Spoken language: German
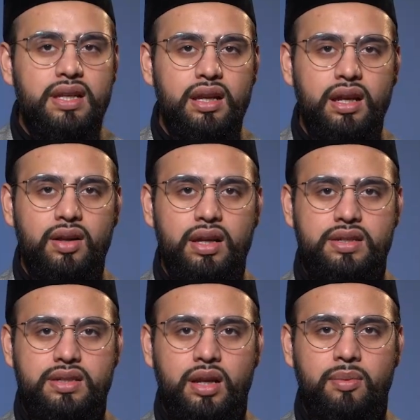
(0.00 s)
sallallahu alaihi
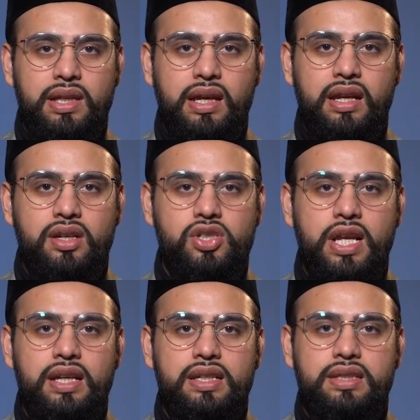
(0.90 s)
wasallam hat an einer
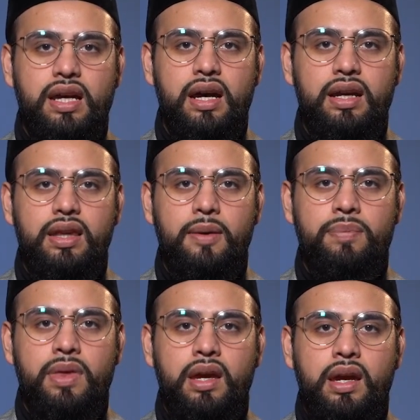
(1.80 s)
Stelle gesagt,
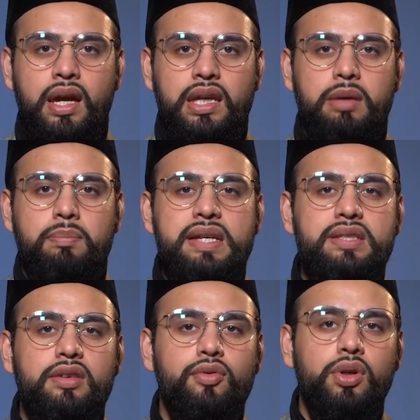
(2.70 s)
die beste